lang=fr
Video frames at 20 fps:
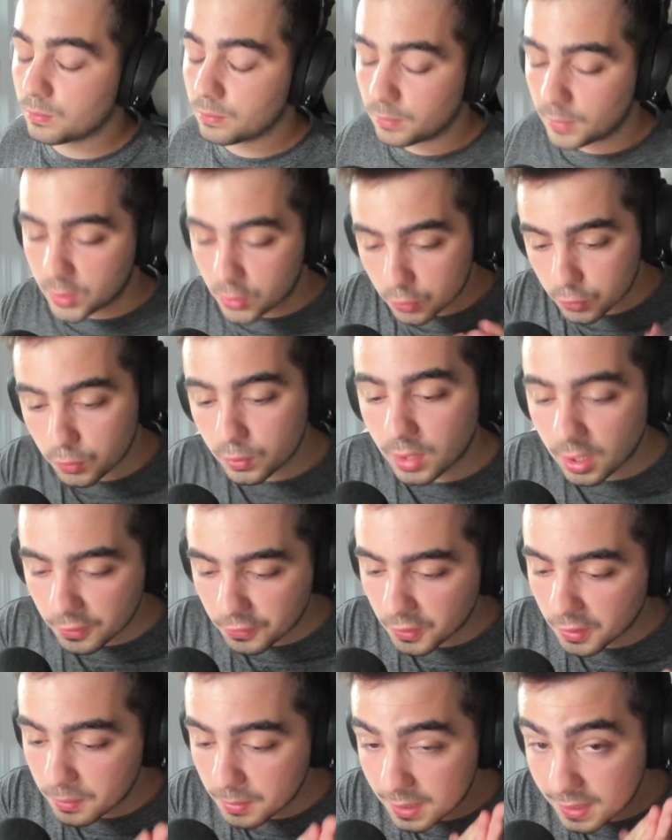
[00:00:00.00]
Mais surtout, la
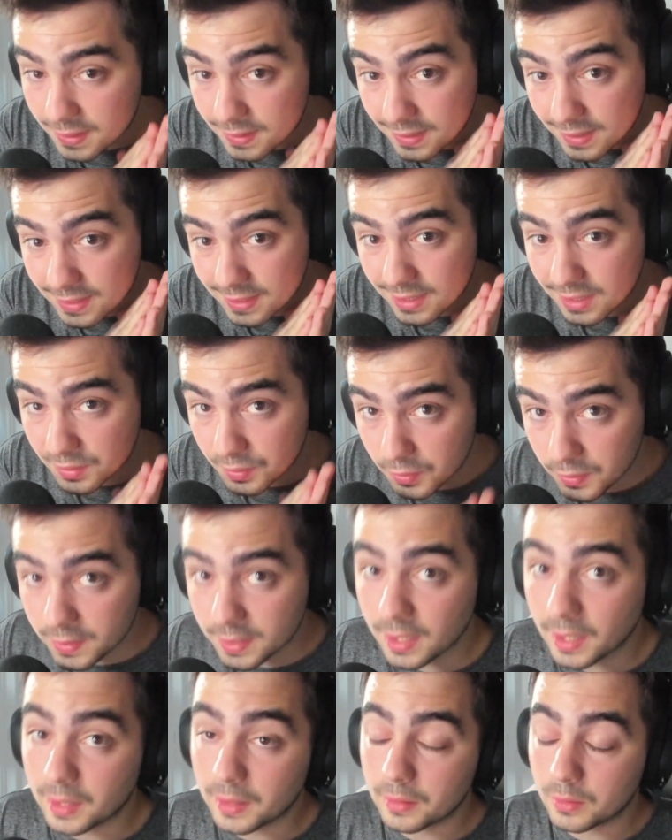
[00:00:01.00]
famille, c'est ce qui vous
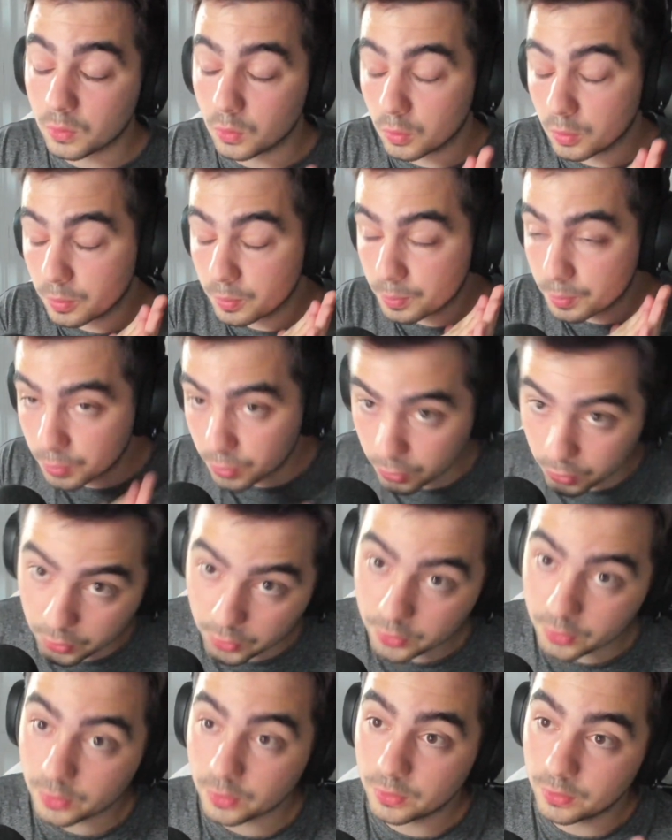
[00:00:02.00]
sert le
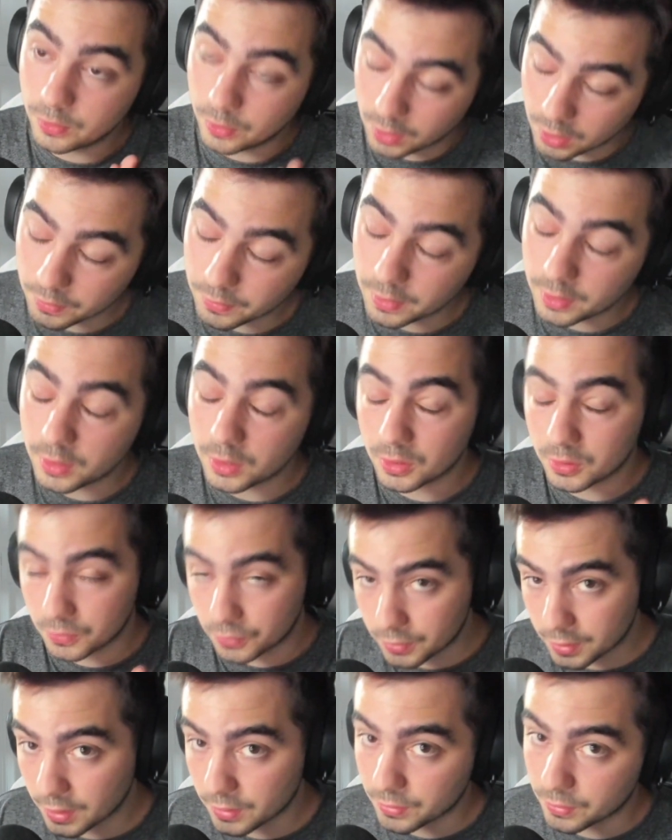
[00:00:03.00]
plus dans la vie, je
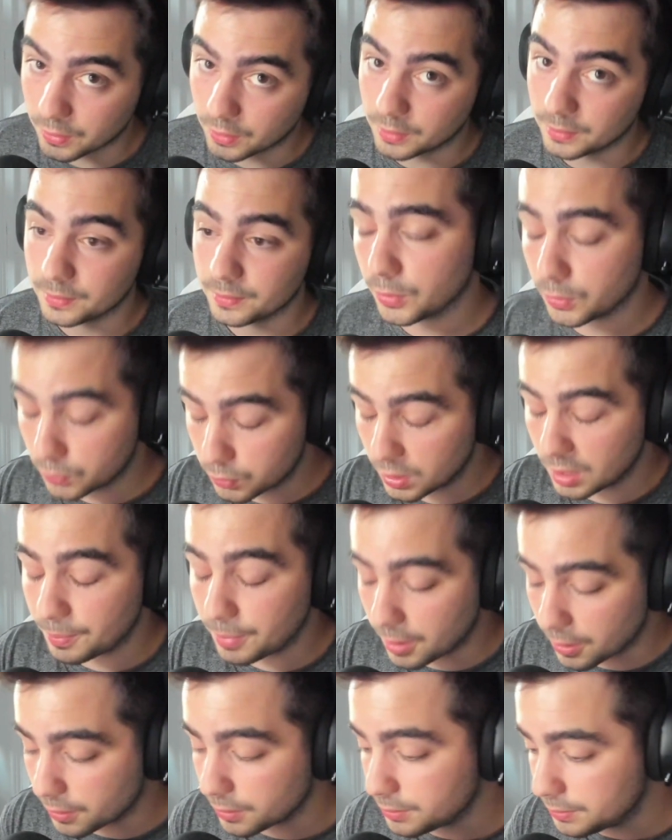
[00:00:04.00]
vous assure. Surtout les
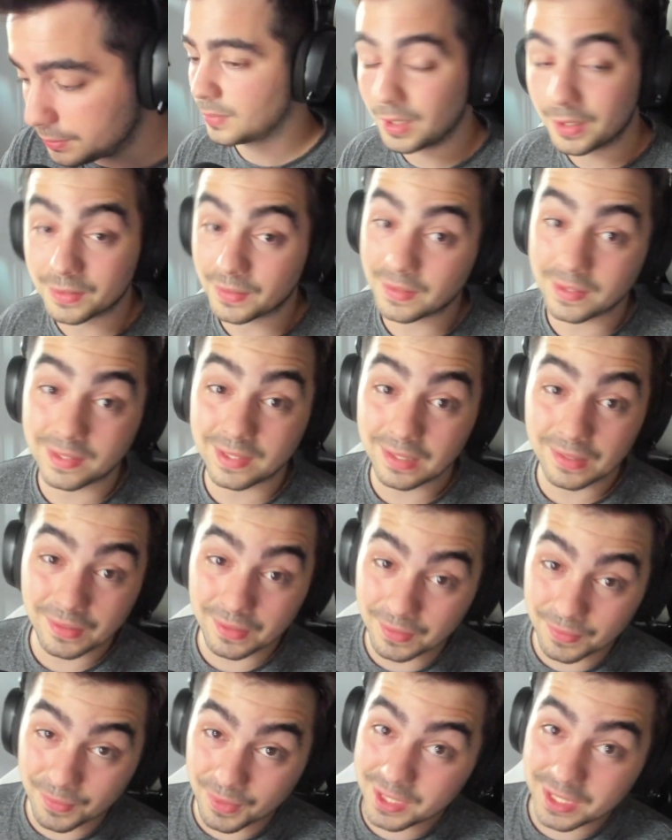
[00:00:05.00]
parents. Sans ça,
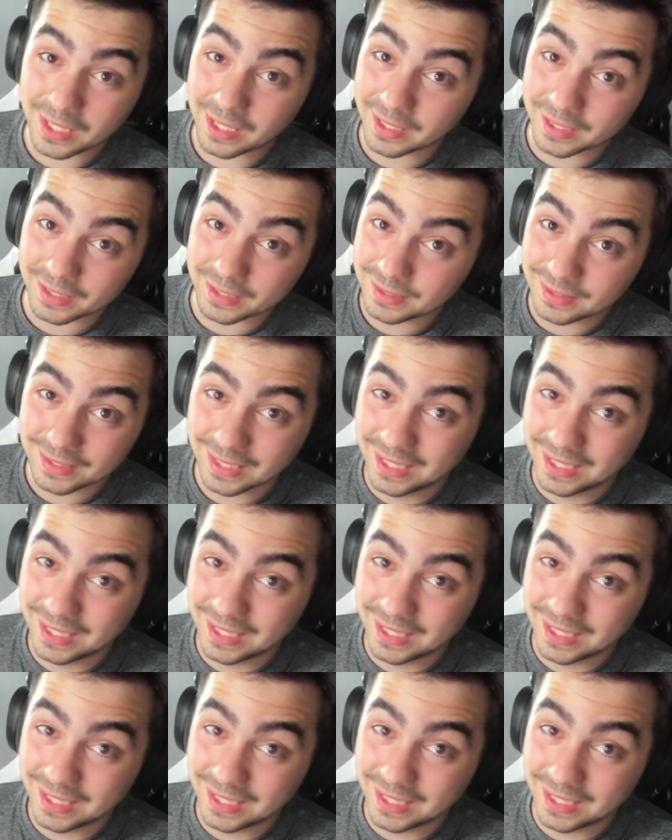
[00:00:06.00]
euh, moi je serais rien.